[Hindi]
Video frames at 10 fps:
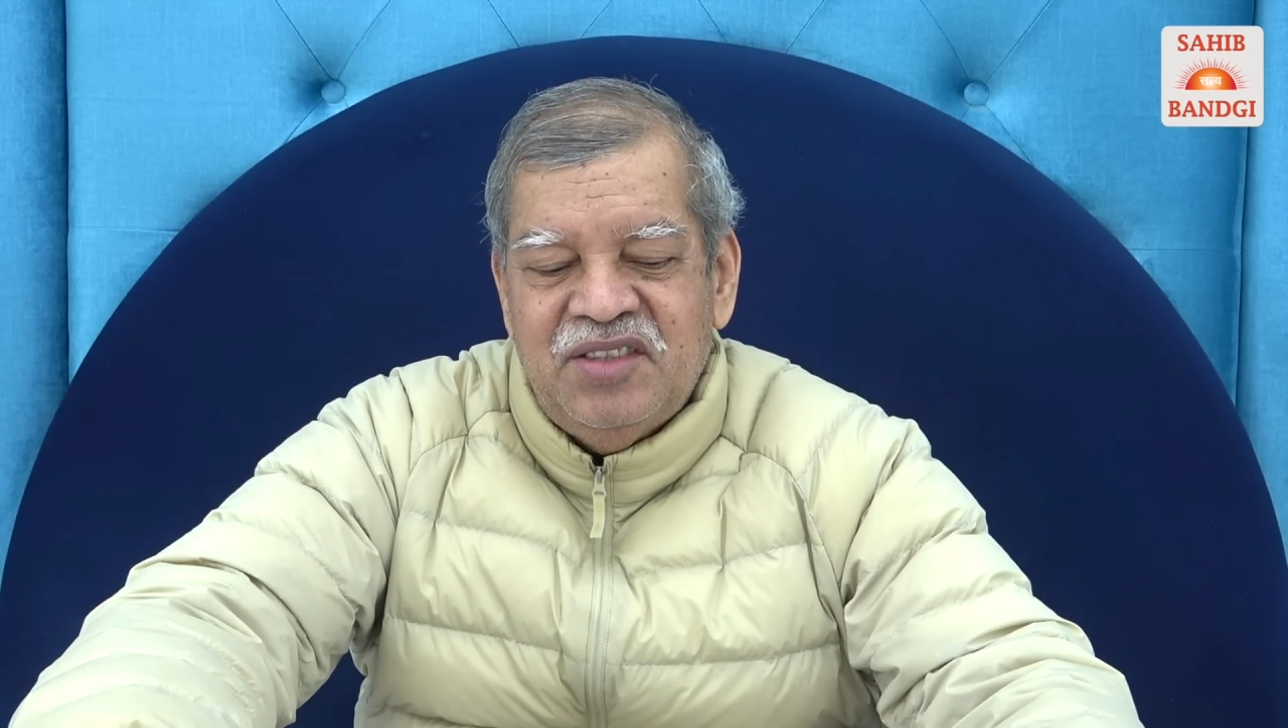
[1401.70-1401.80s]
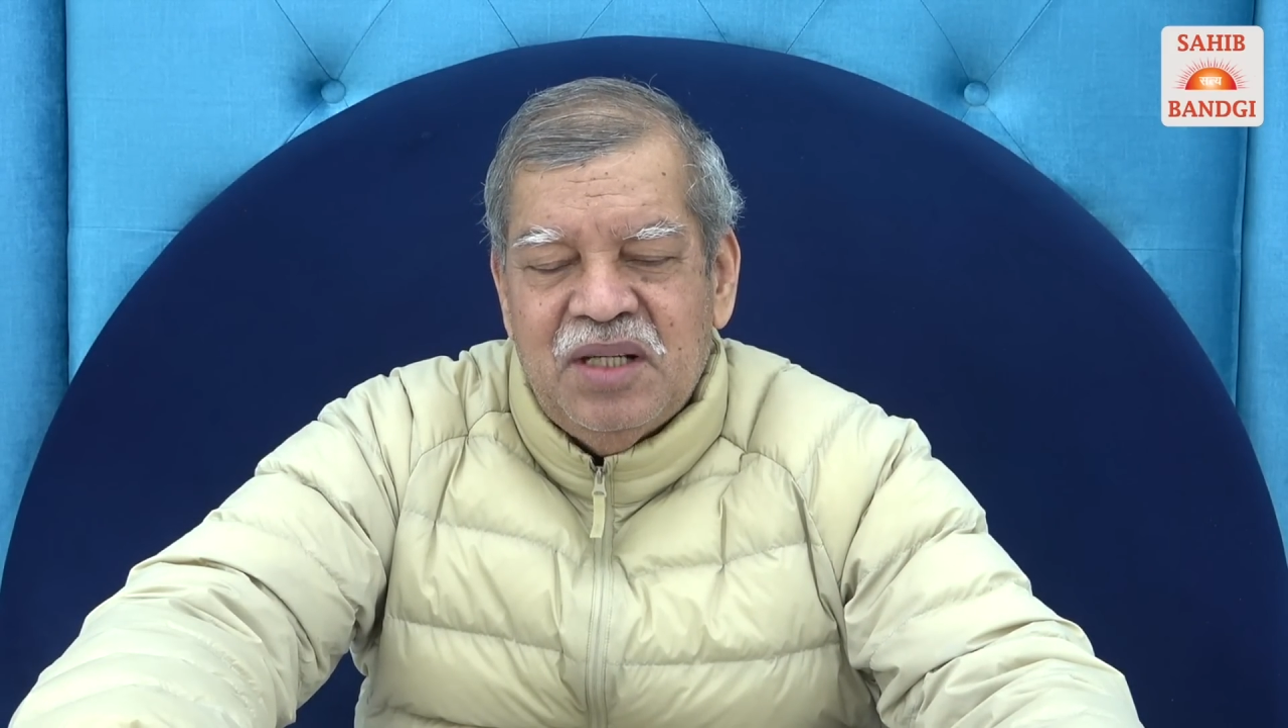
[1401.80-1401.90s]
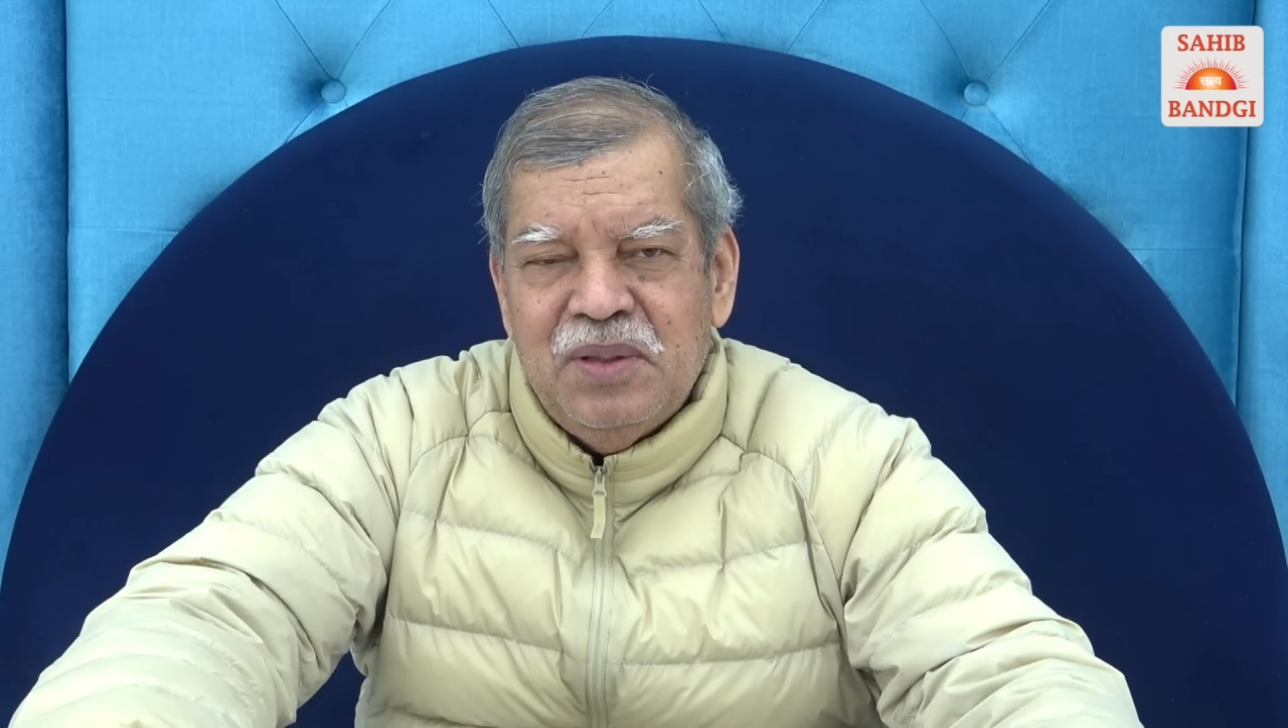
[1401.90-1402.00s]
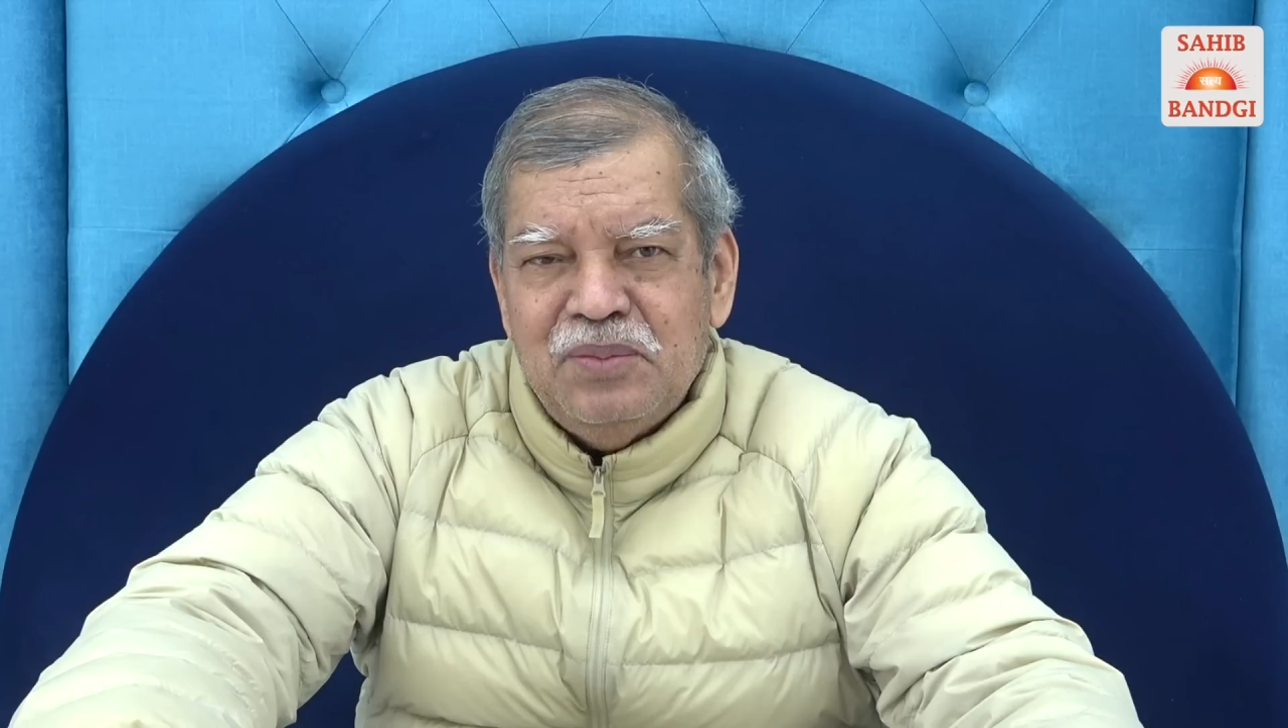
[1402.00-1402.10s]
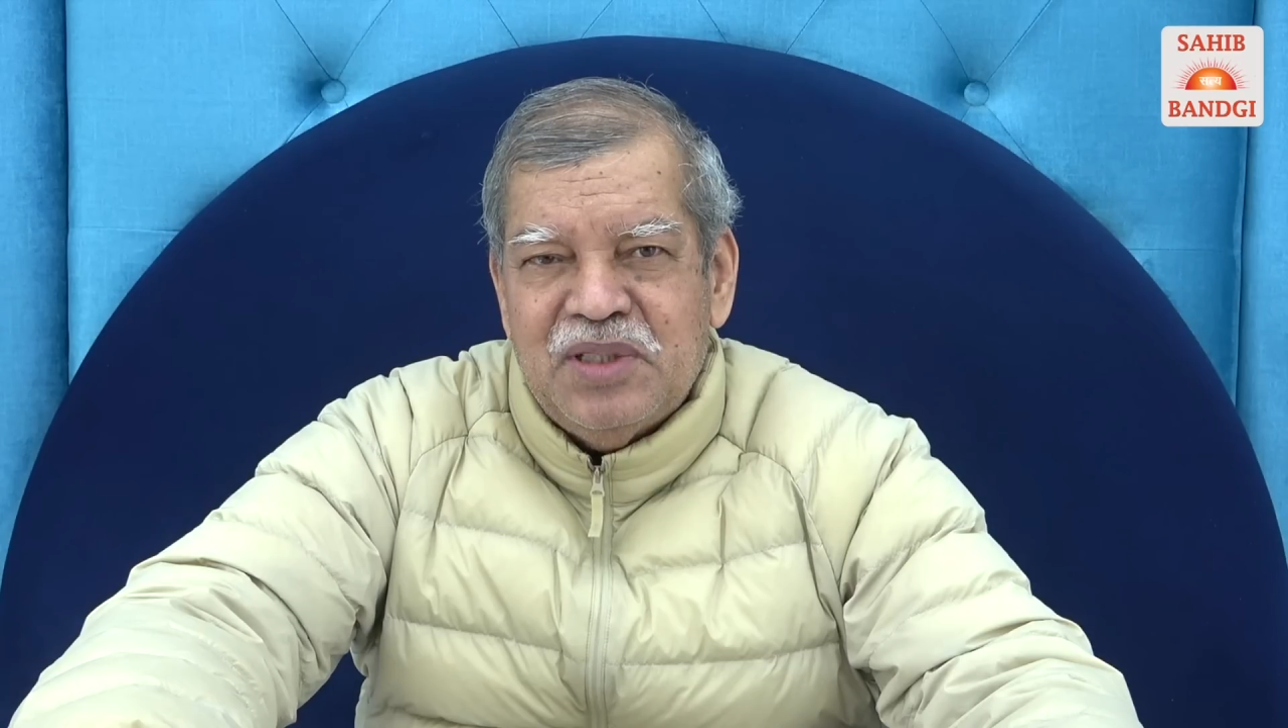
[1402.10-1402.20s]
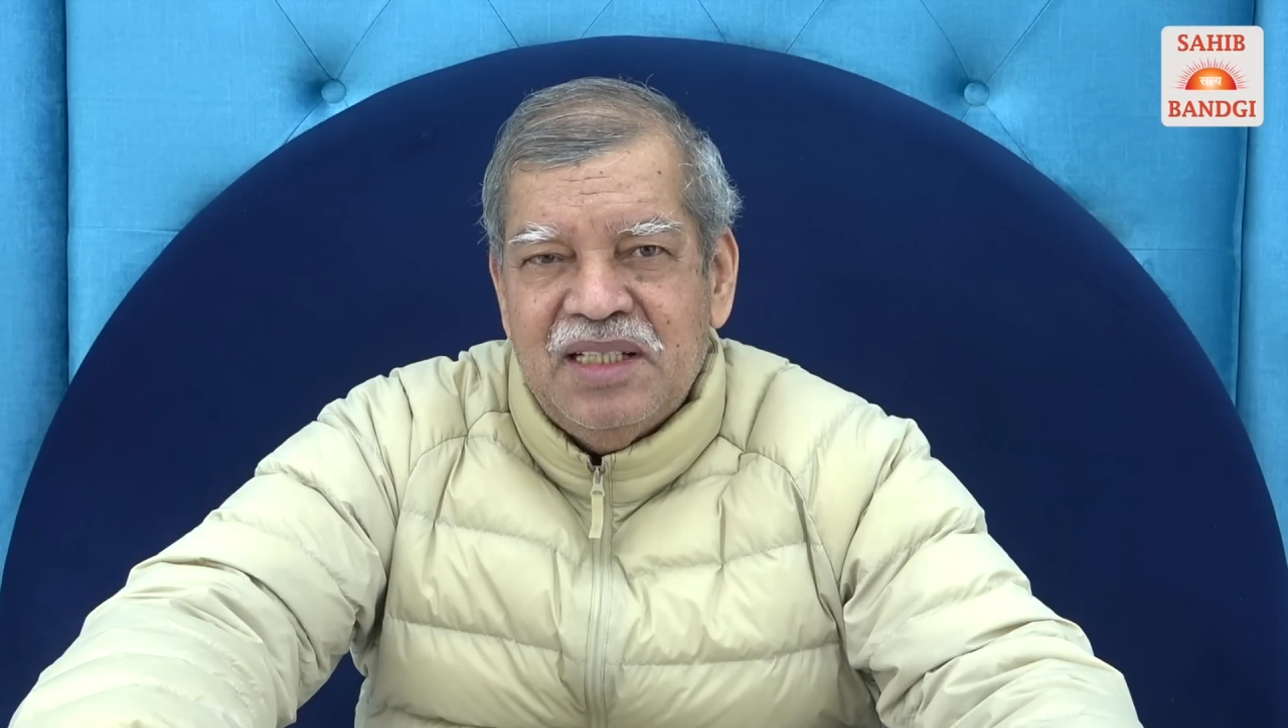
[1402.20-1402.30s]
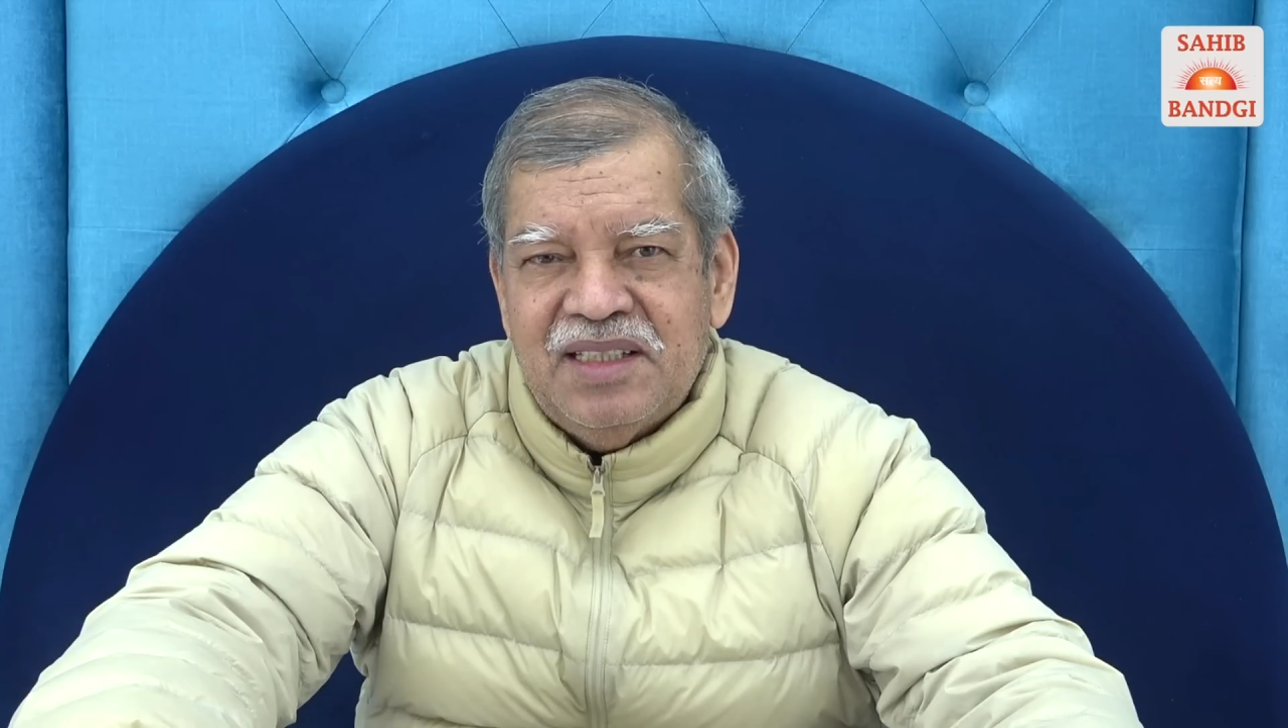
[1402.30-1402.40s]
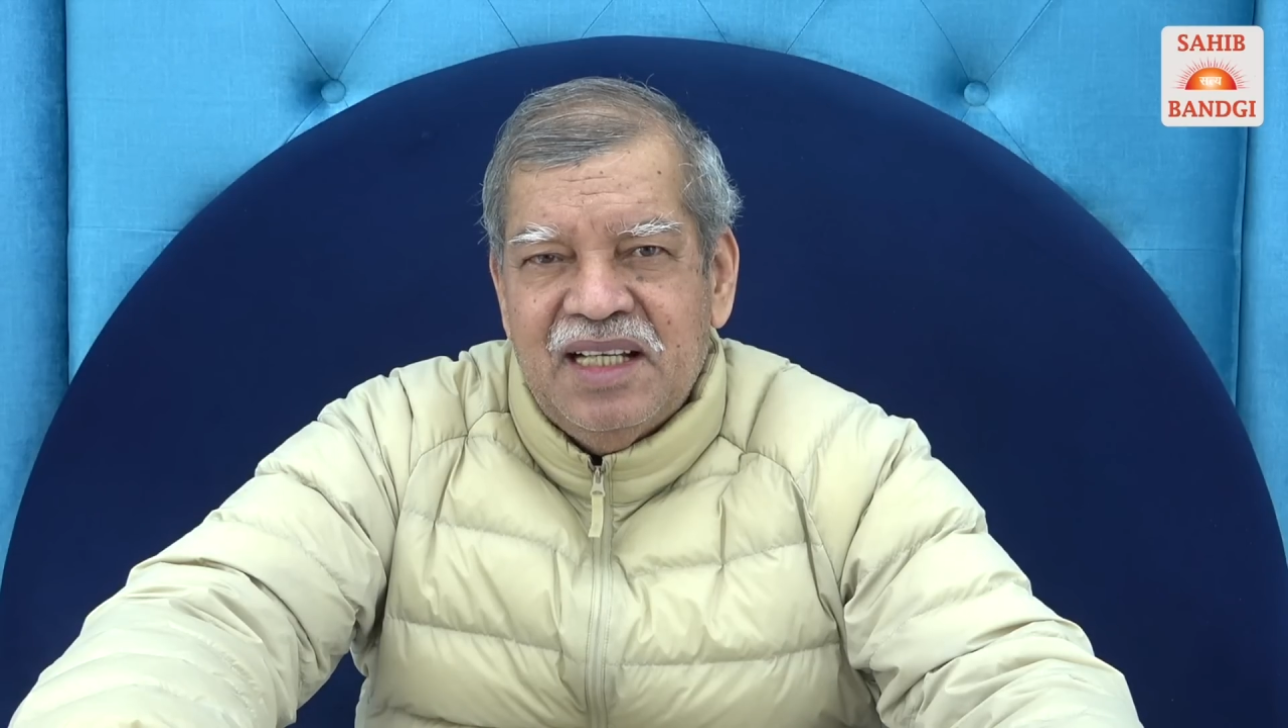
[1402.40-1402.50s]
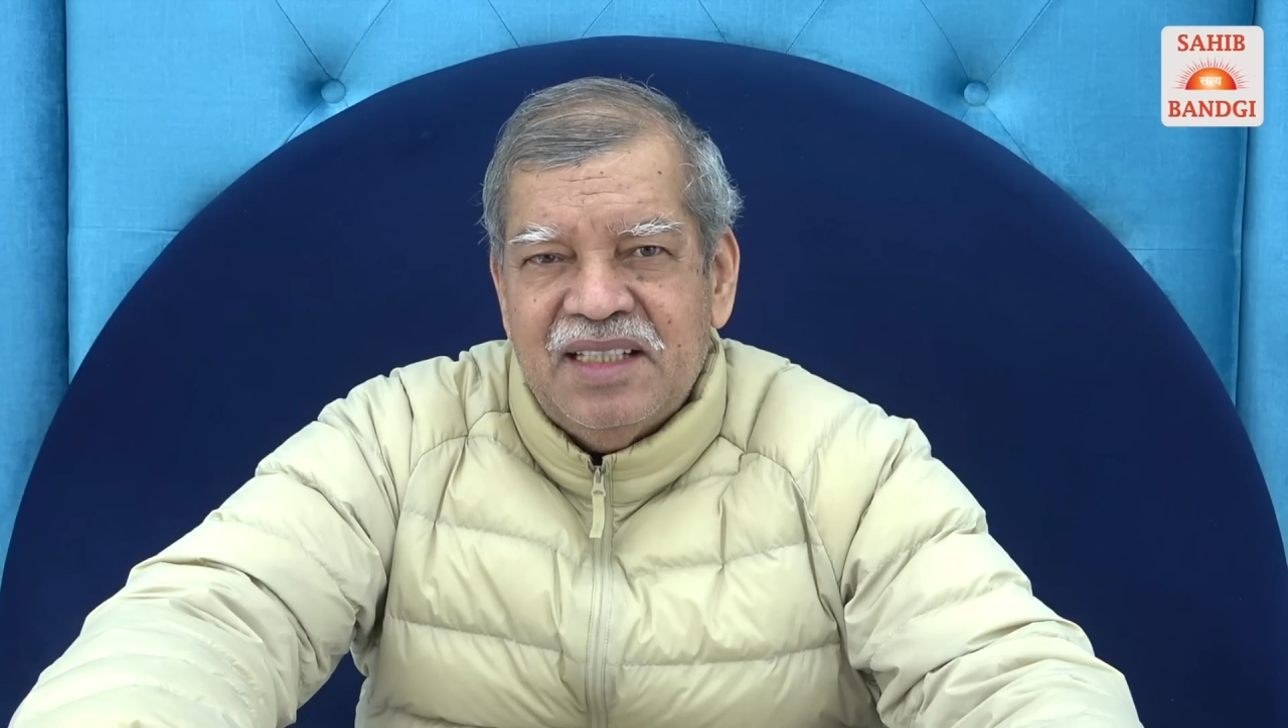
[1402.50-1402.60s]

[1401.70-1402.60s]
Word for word: जब हम चलते